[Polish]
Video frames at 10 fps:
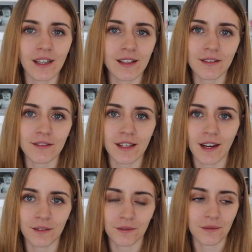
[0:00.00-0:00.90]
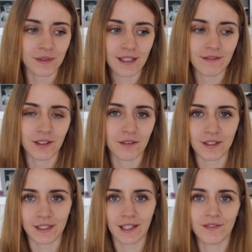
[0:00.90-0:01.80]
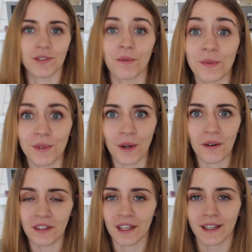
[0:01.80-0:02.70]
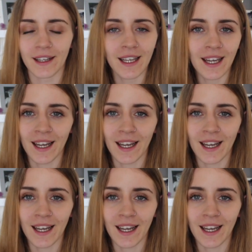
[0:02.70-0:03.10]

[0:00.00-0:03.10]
Nie jest to seria, którą chcę wykorzystać w ciągu tygodnia, tak?